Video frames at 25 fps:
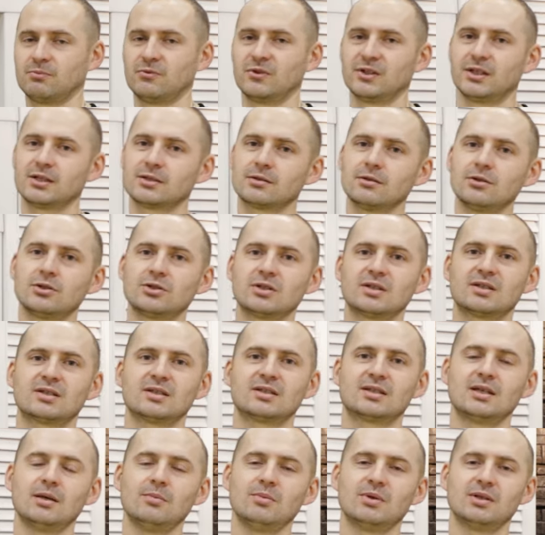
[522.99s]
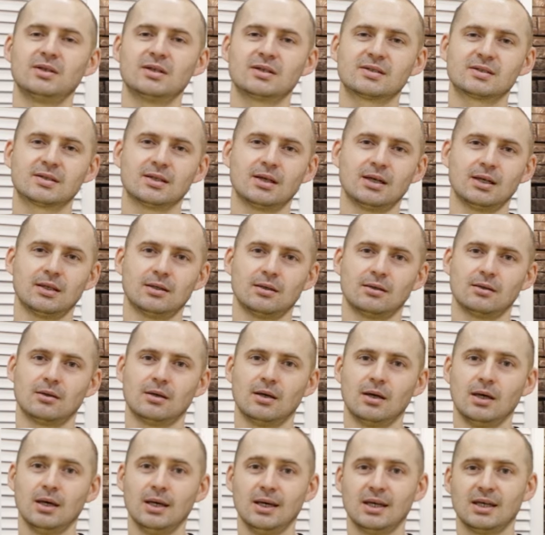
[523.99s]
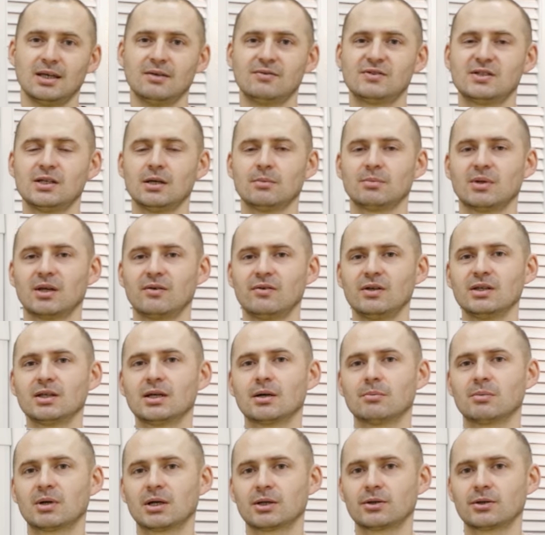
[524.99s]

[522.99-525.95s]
водосточной системе дизайн и всем новинкам,